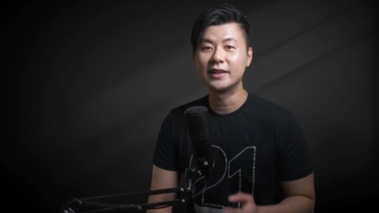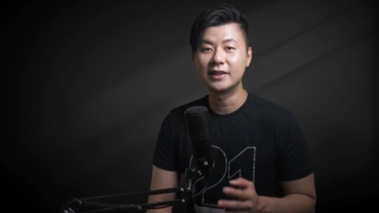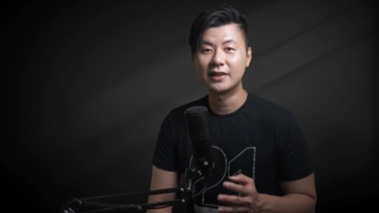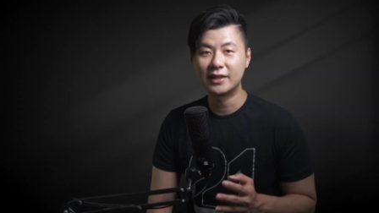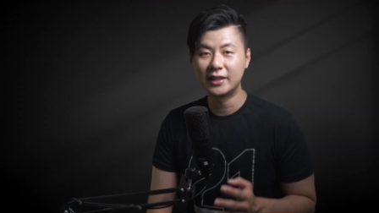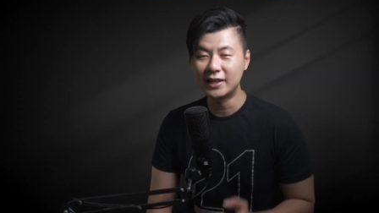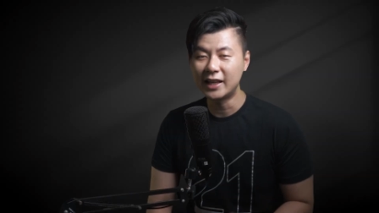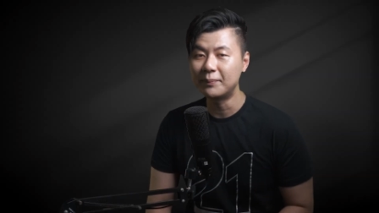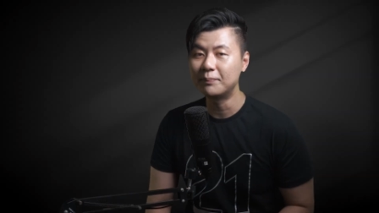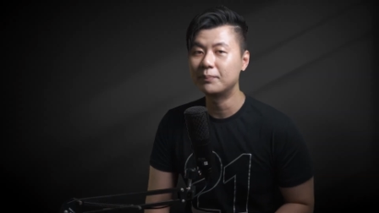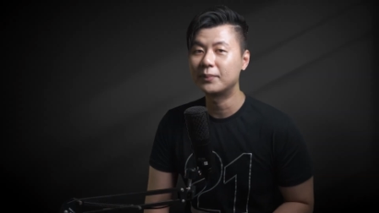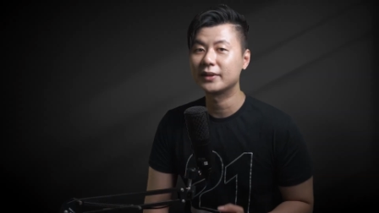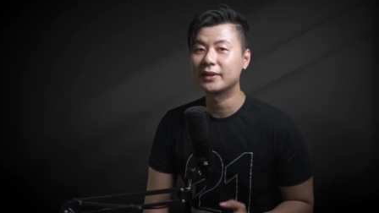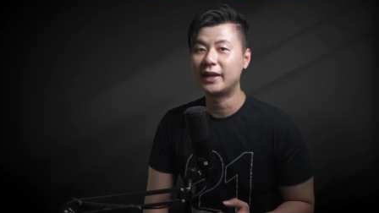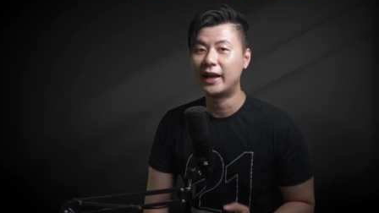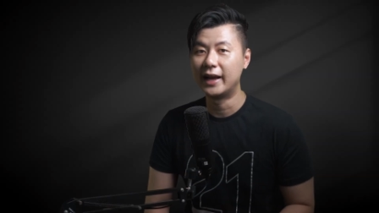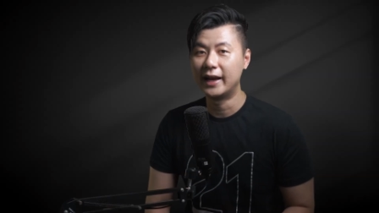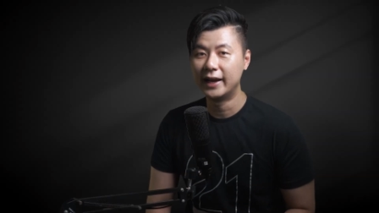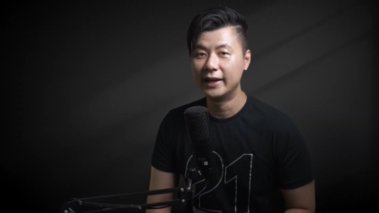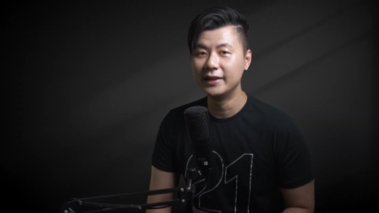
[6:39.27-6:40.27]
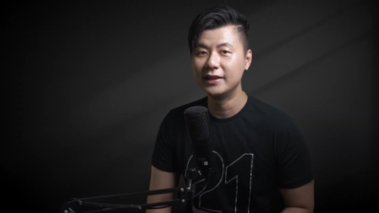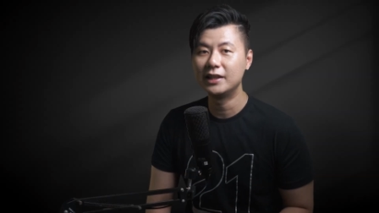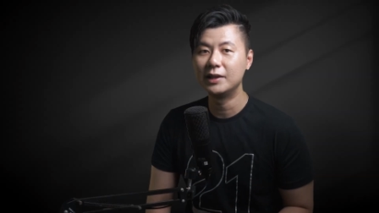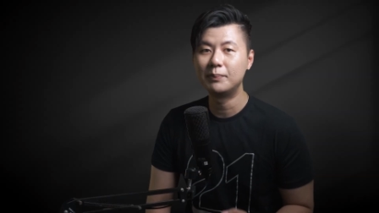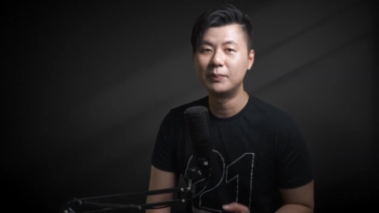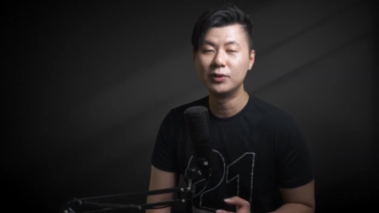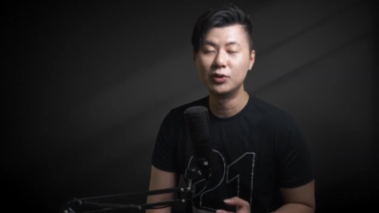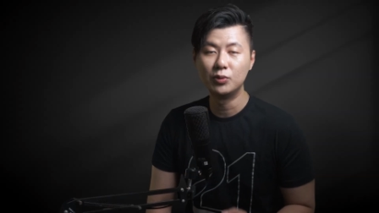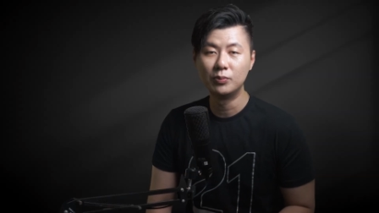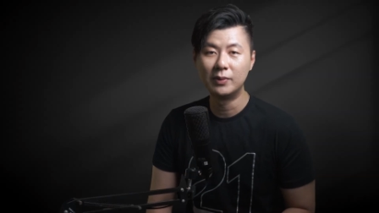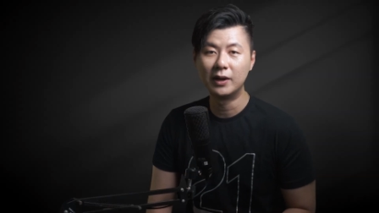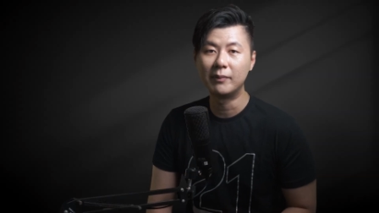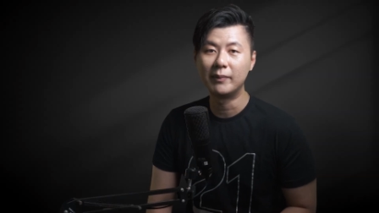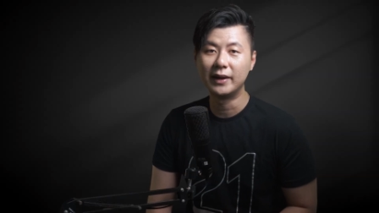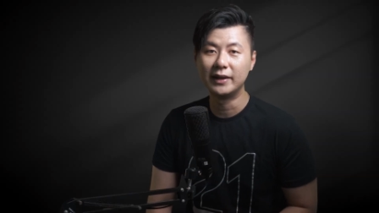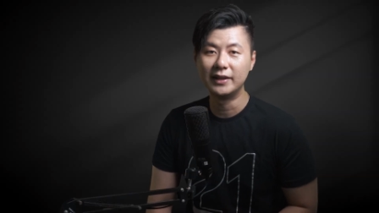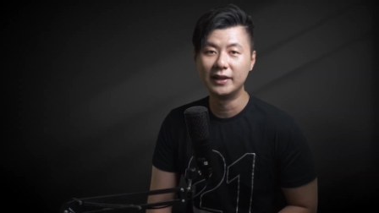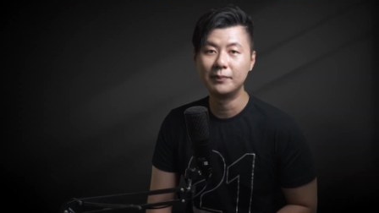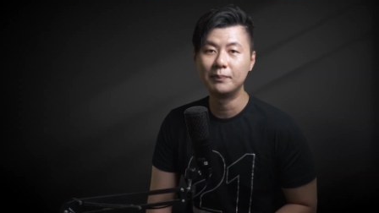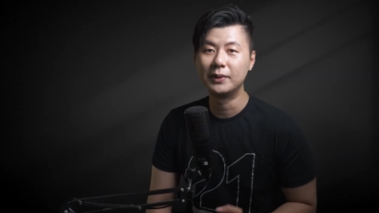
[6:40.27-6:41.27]
dan tetap bertahan di penyumbang
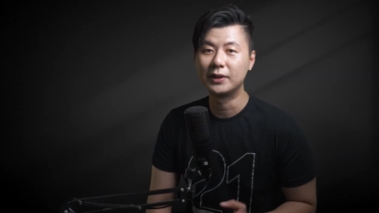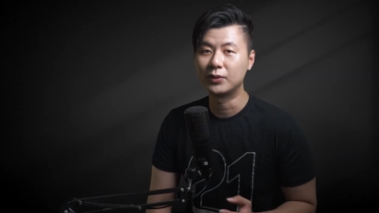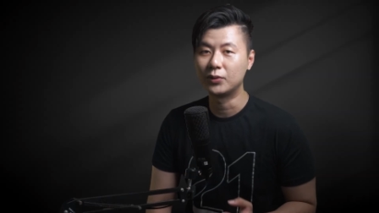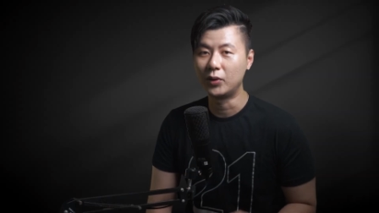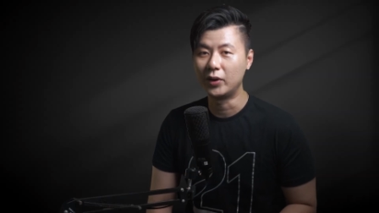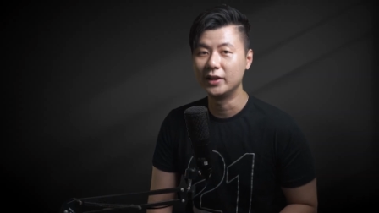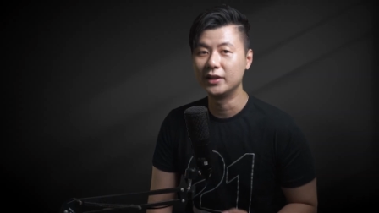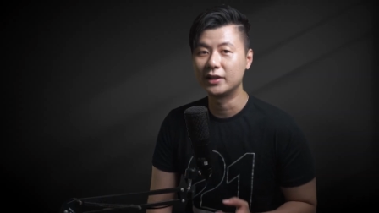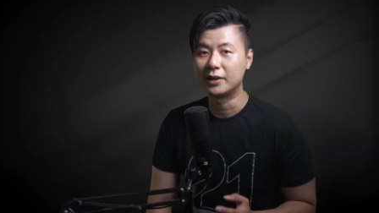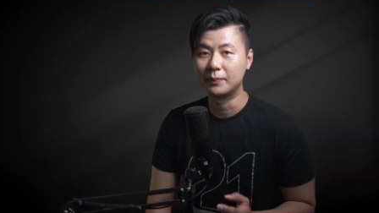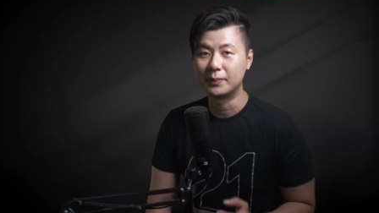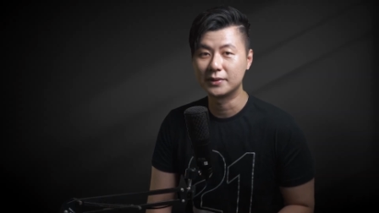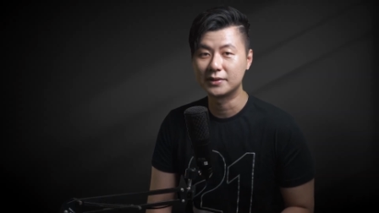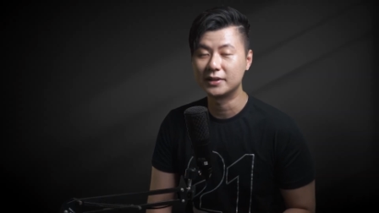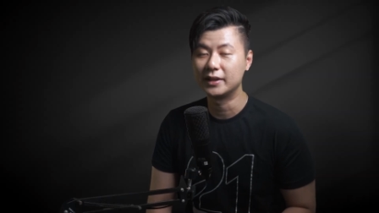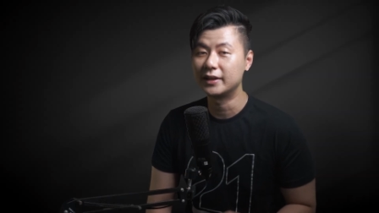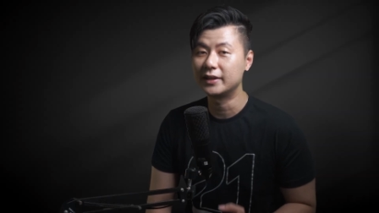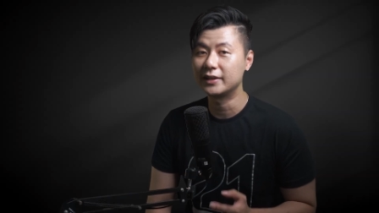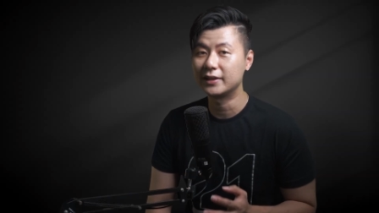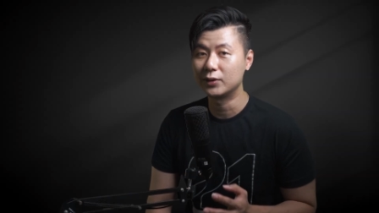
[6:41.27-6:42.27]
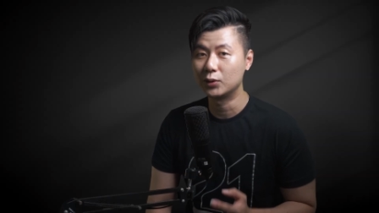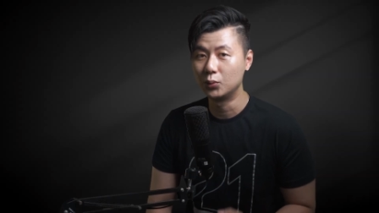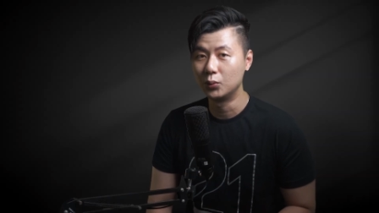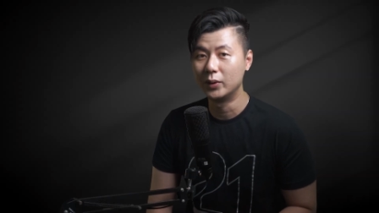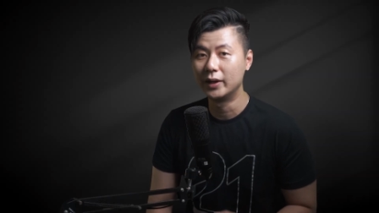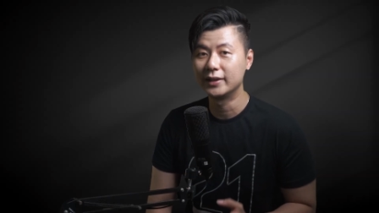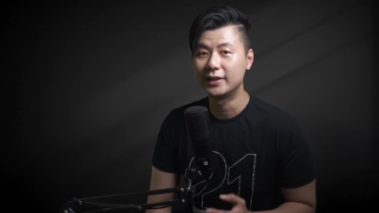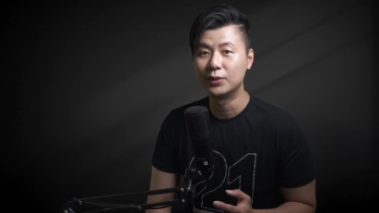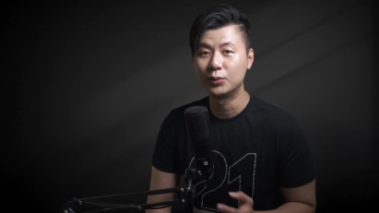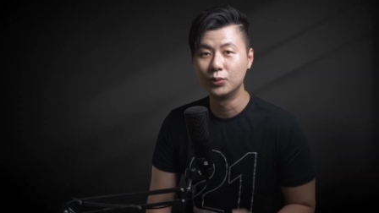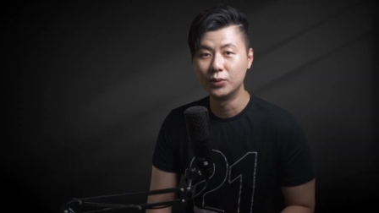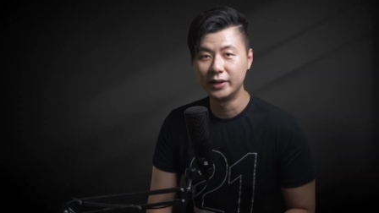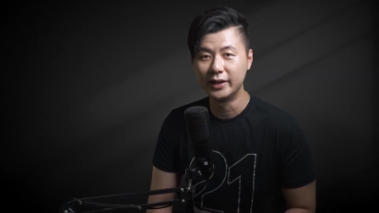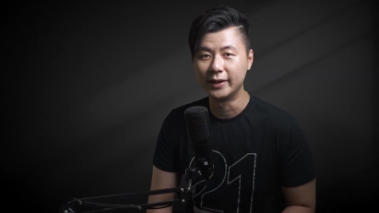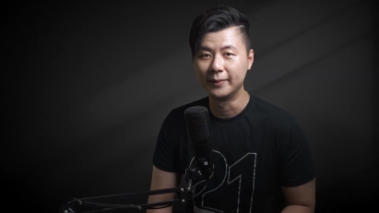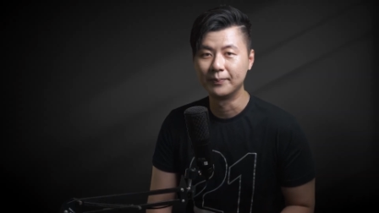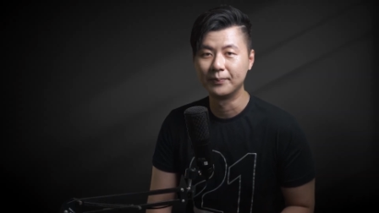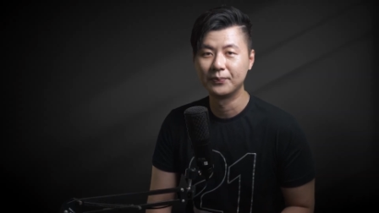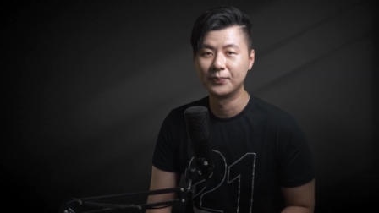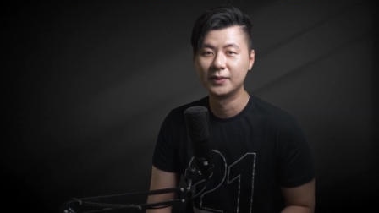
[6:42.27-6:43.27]
mining Bitcoin terbesar kedua di dunia.